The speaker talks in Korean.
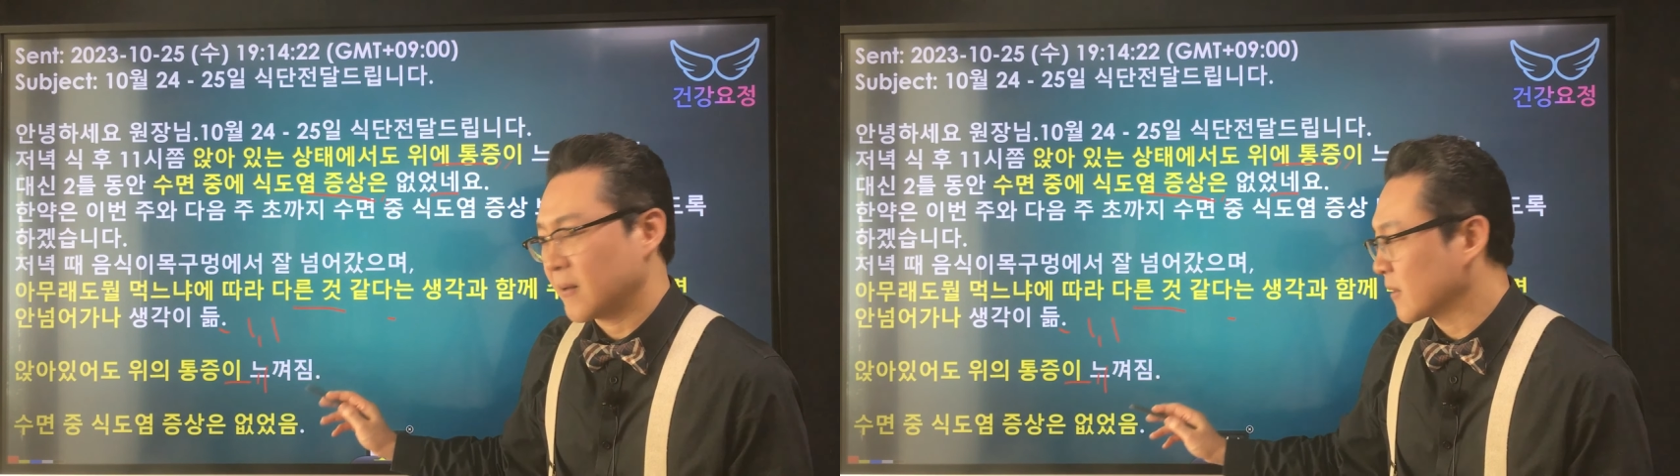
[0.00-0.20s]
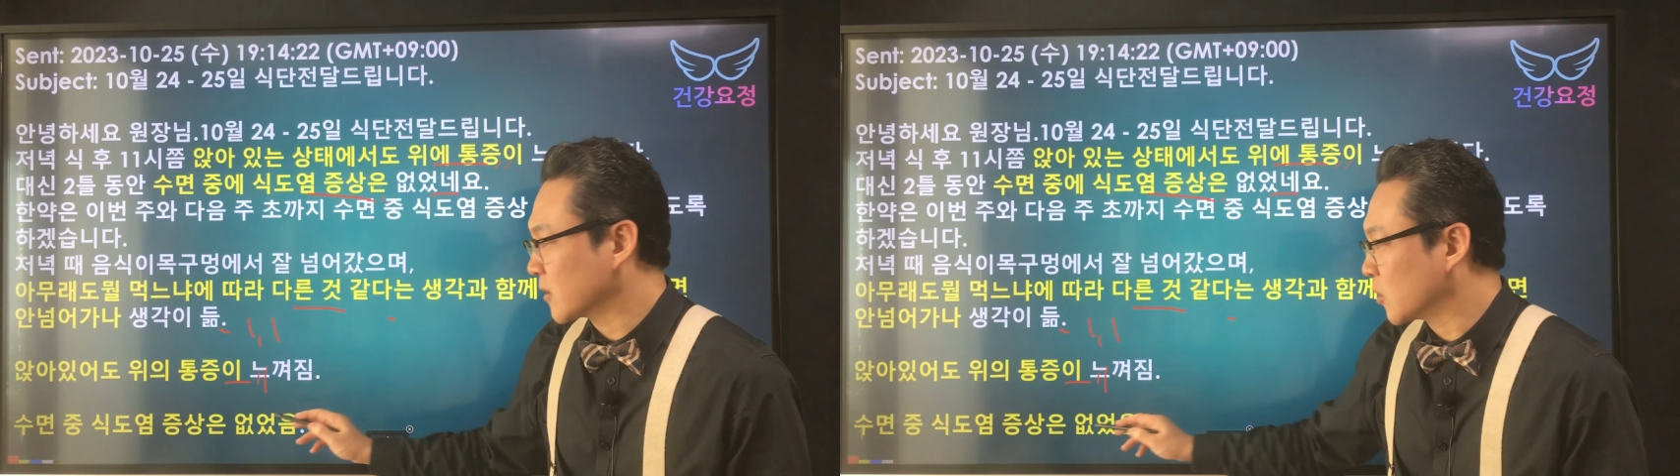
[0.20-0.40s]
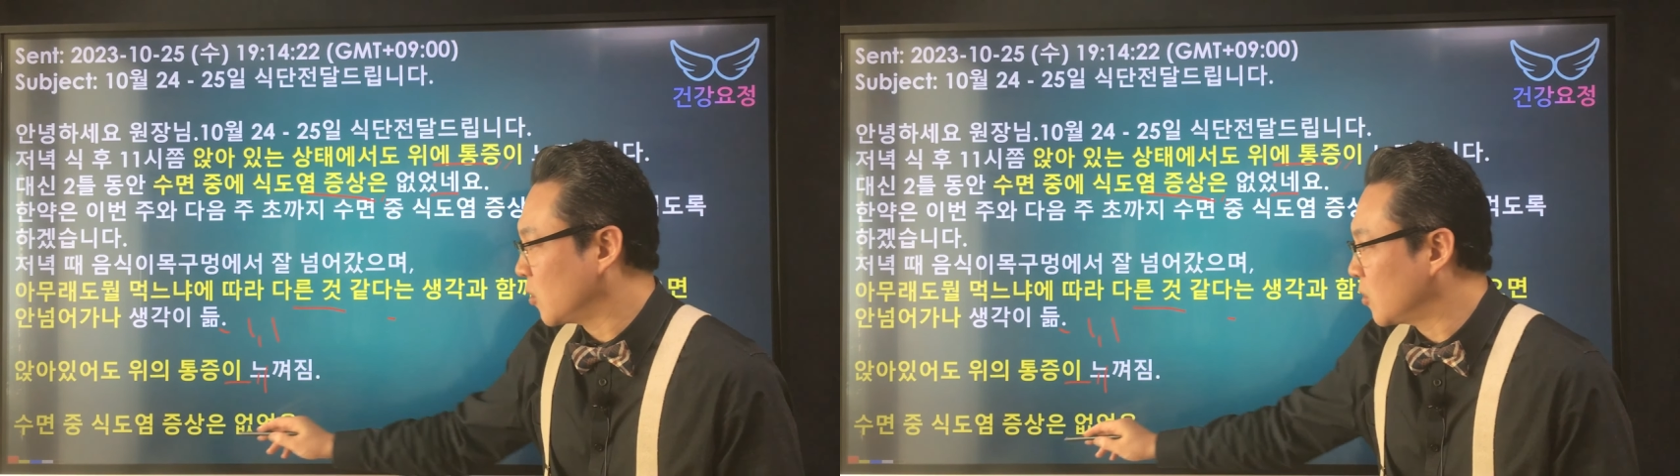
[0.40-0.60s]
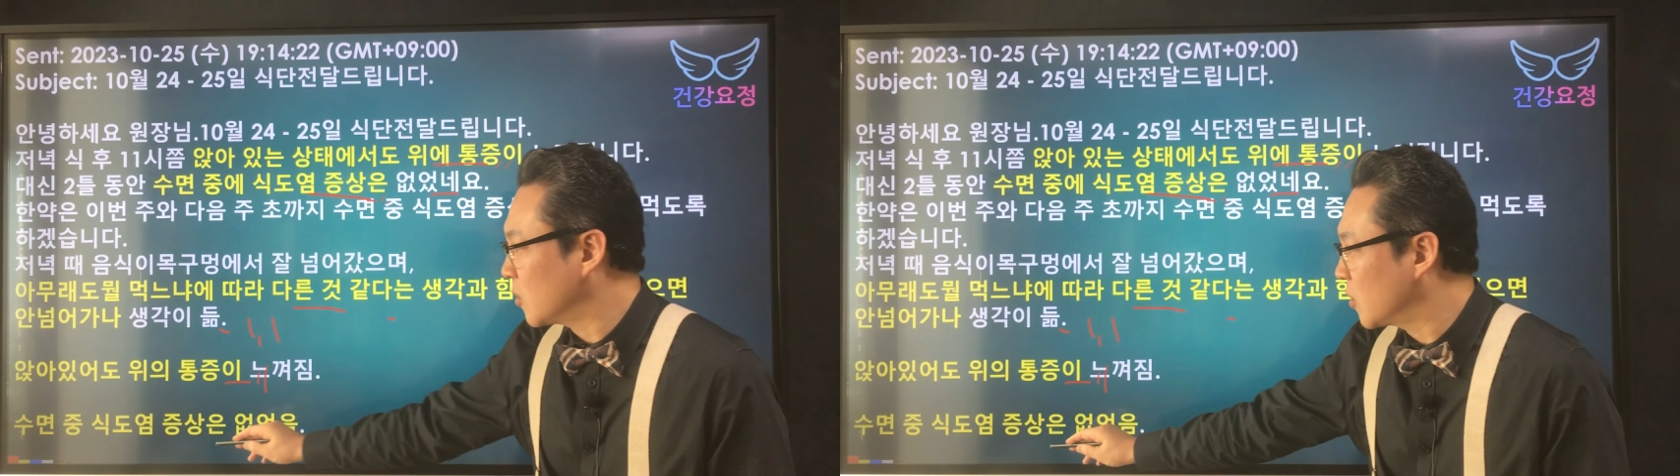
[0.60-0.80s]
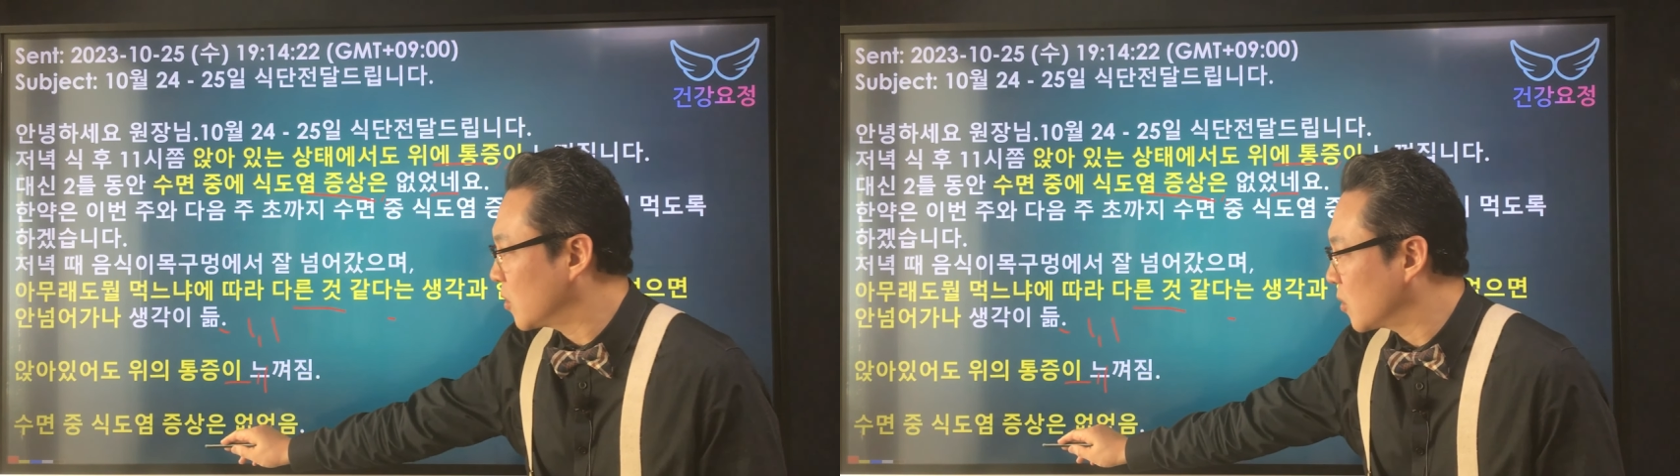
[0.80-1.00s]
그리고
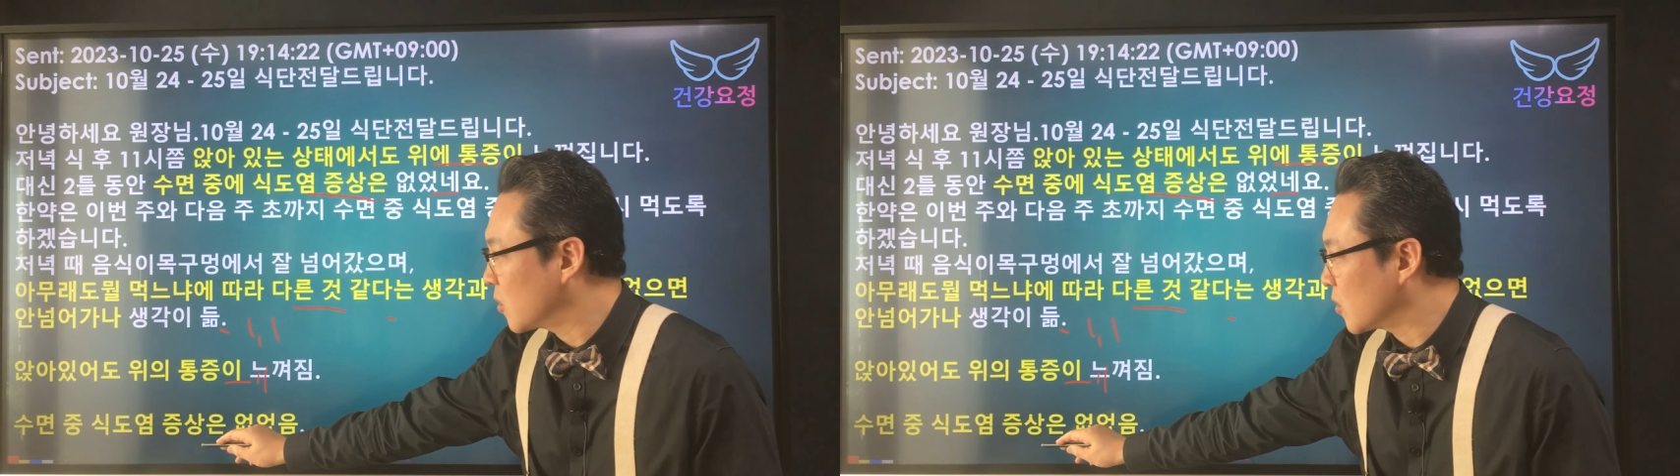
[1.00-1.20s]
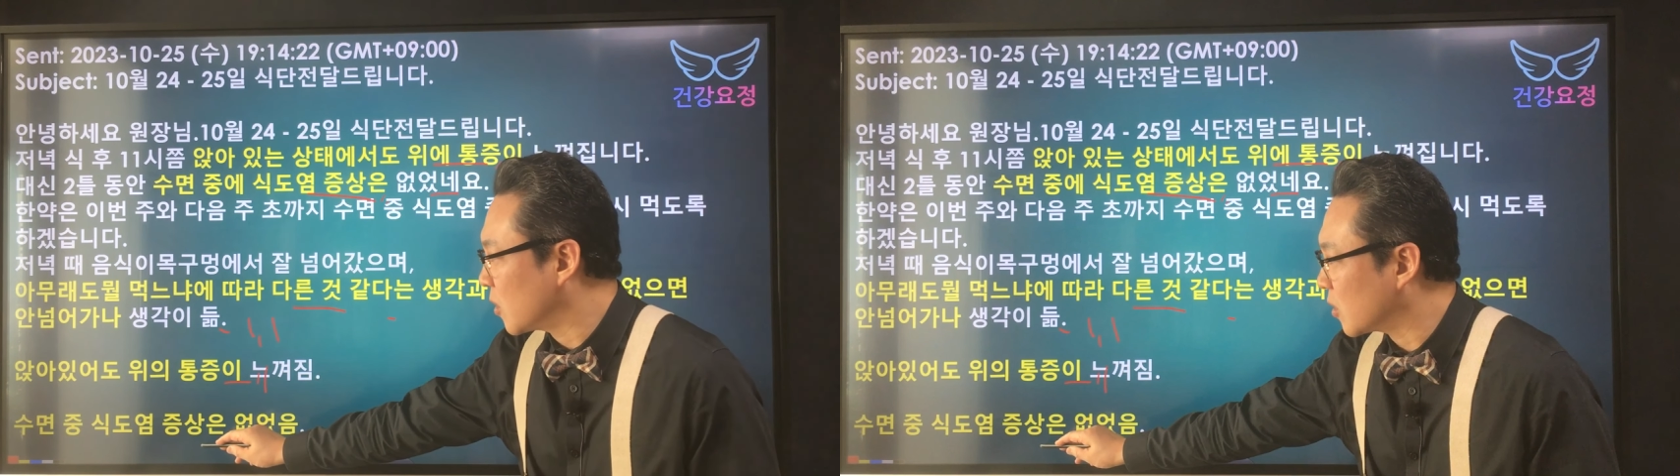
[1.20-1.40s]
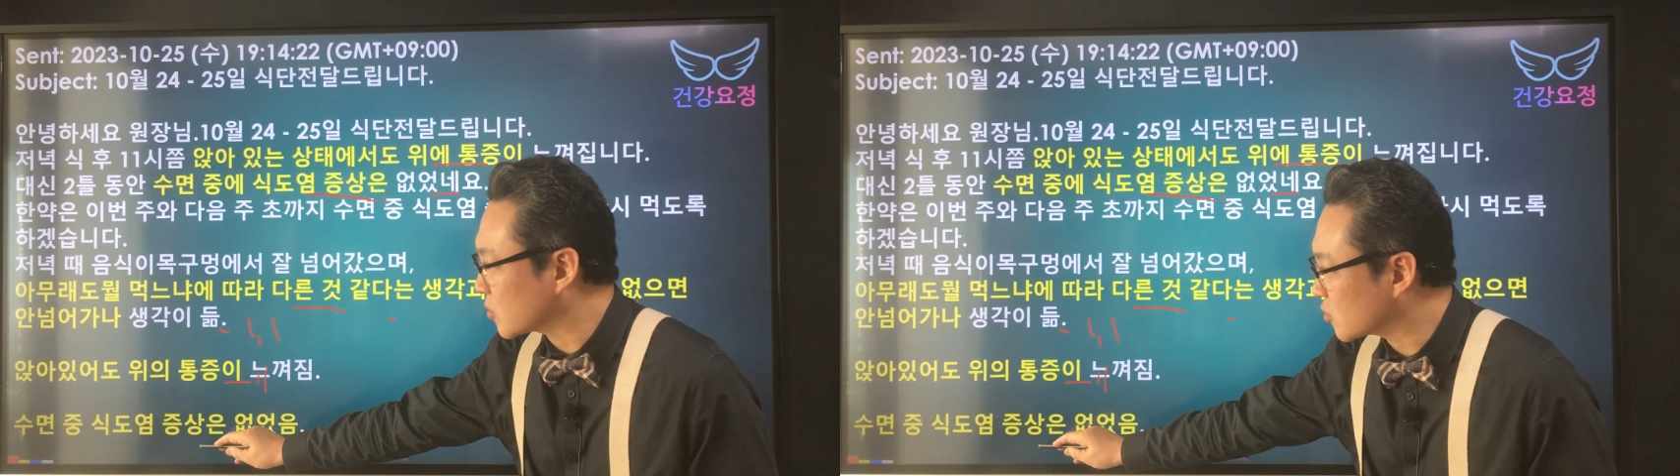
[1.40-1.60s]
어,